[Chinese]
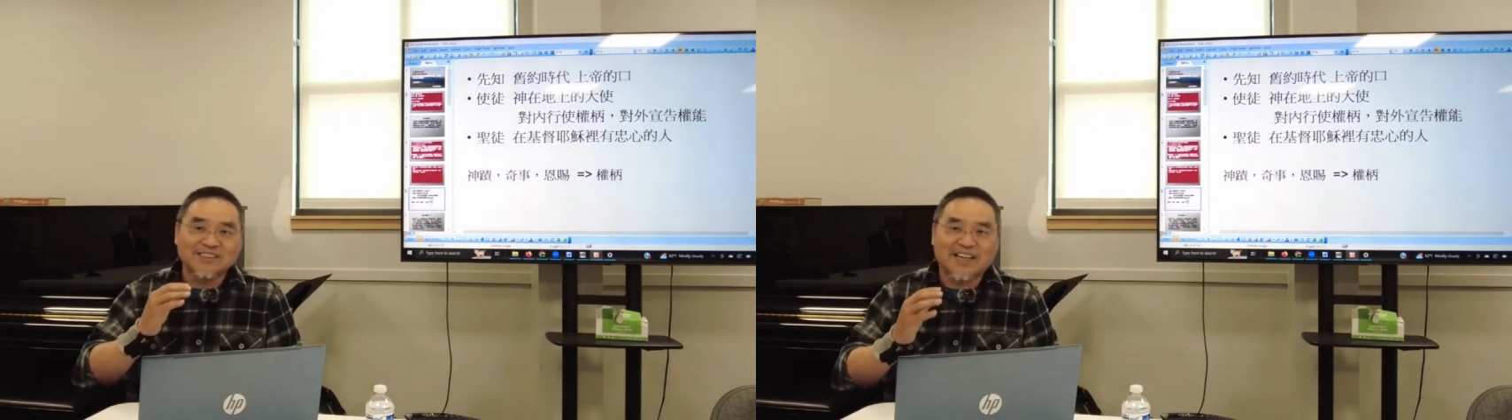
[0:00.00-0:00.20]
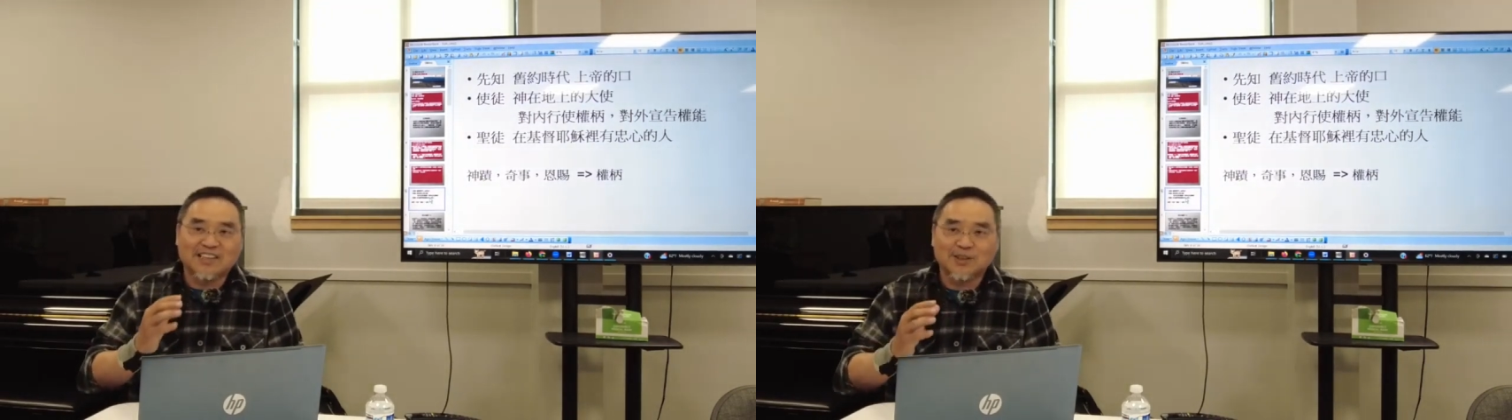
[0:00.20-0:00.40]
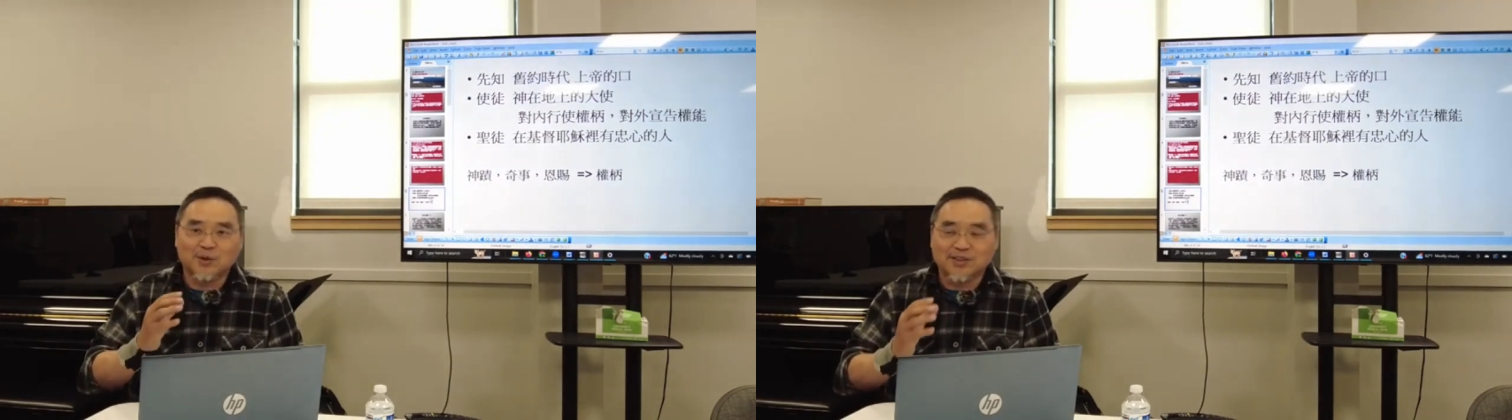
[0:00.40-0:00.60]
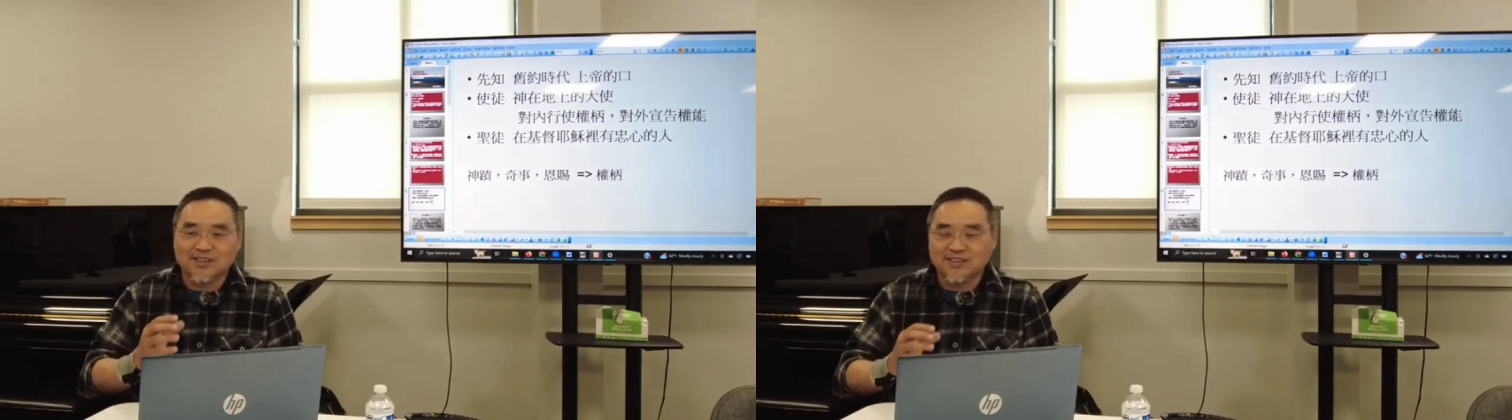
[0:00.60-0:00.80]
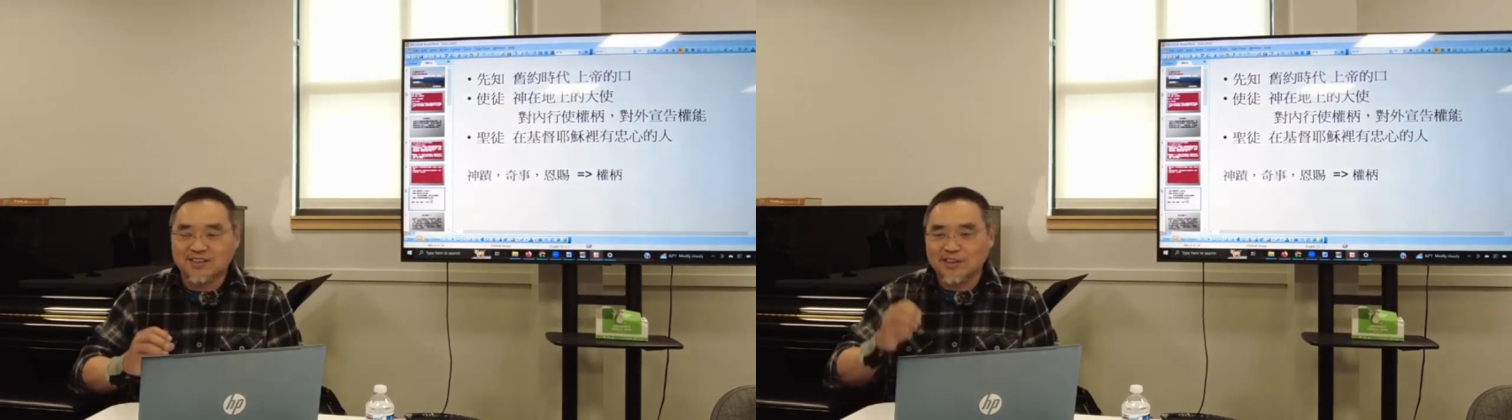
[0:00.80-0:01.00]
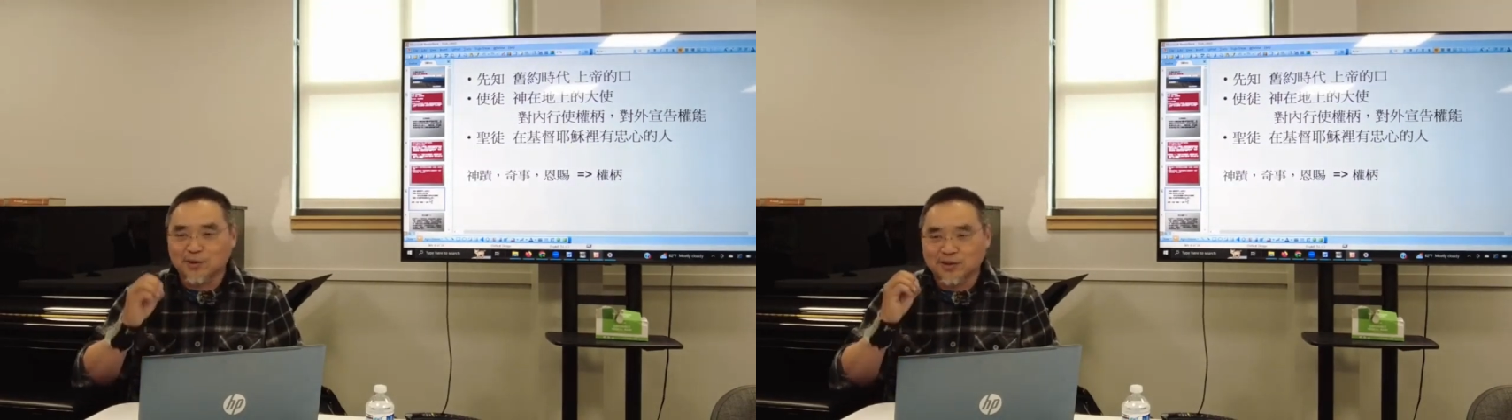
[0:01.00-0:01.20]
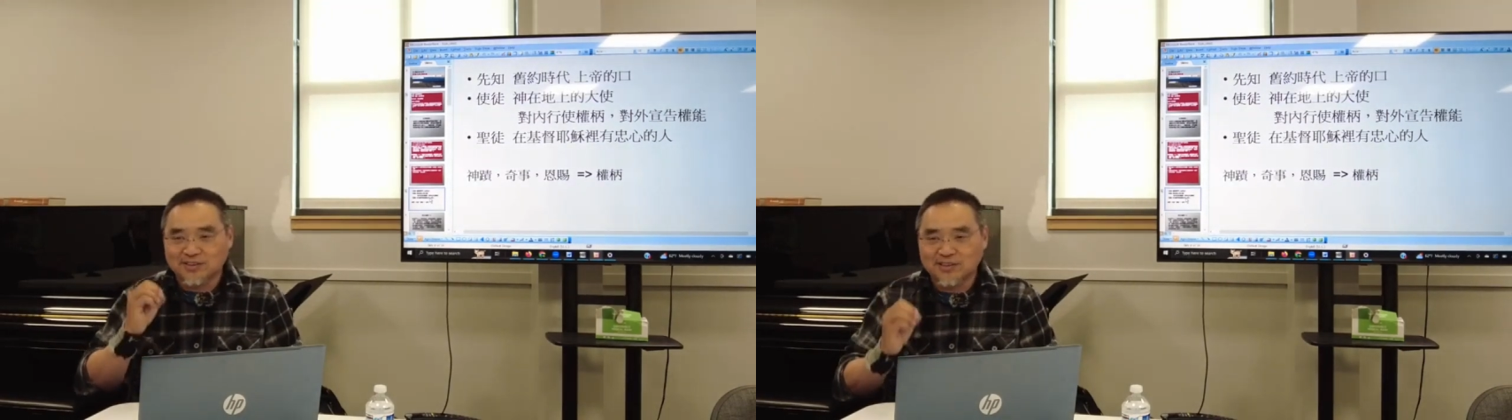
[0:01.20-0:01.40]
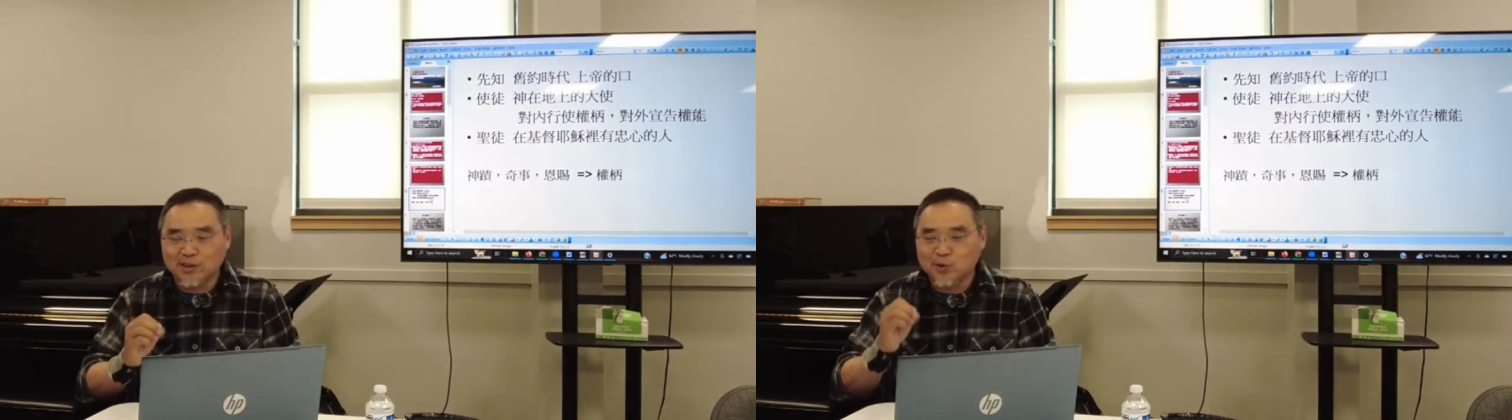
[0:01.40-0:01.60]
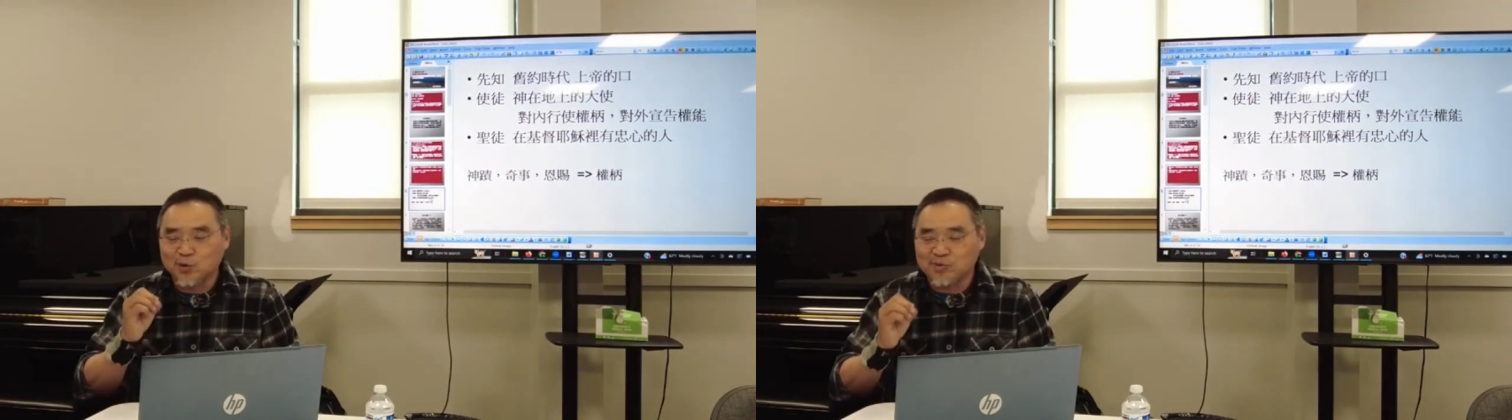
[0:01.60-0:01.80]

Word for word: 感受神的心有人清楚